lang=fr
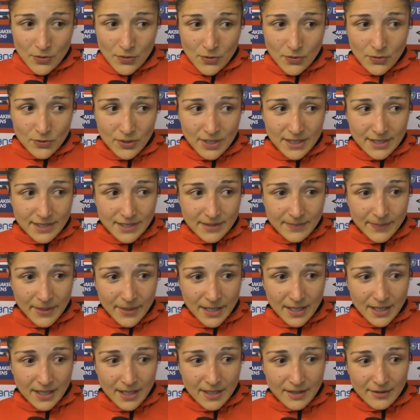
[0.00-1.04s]
on n'était
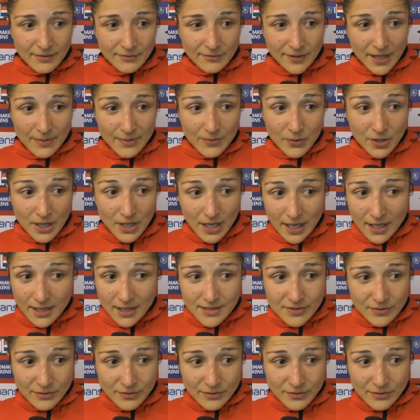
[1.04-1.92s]
pas vraiment là.